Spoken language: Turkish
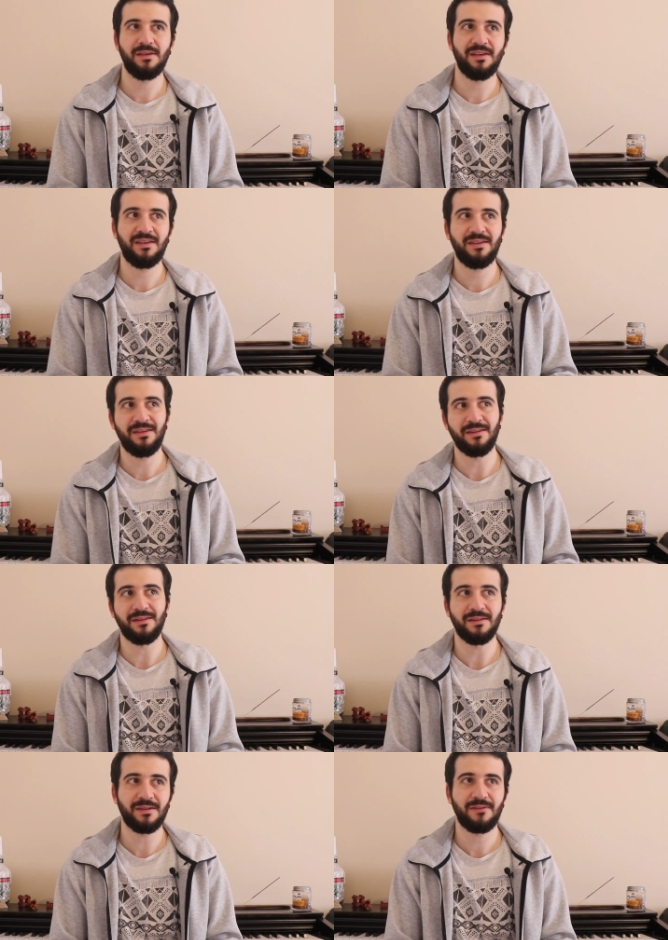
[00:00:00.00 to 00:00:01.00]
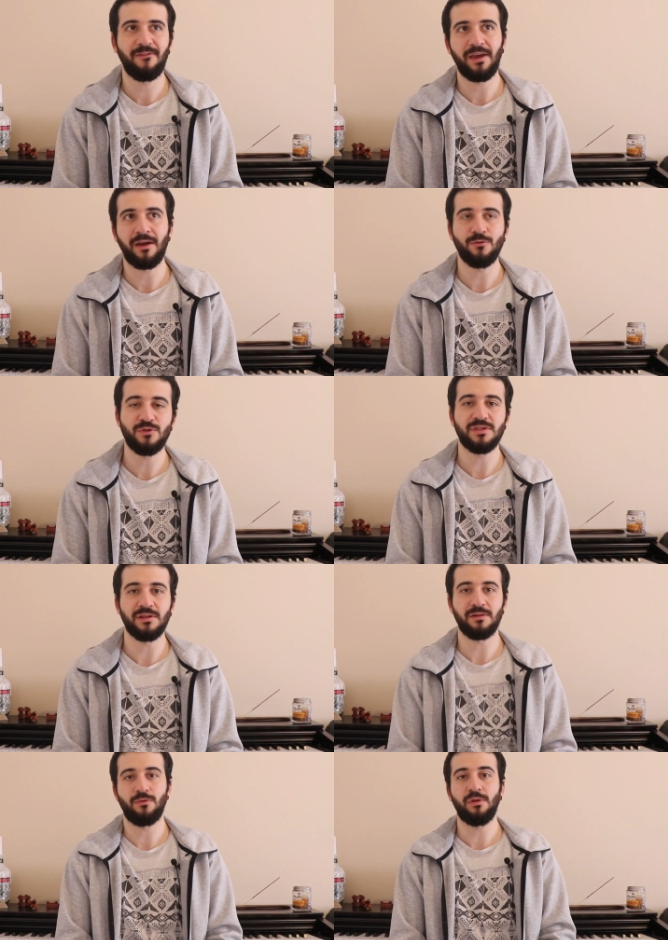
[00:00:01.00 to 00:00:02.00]
2 yıllık veya 3
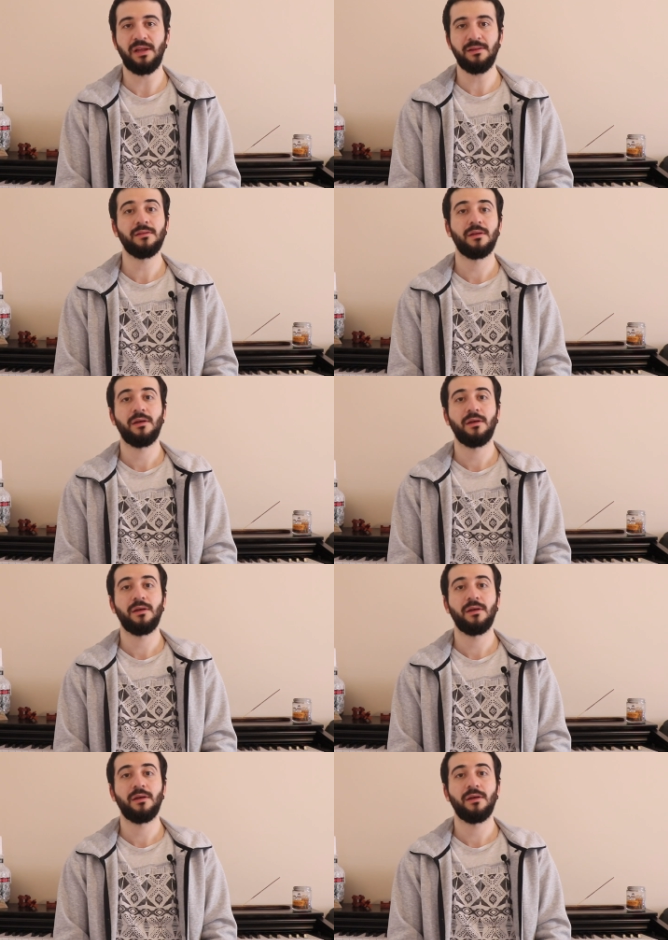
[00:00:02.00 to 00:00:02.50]
yıllık olan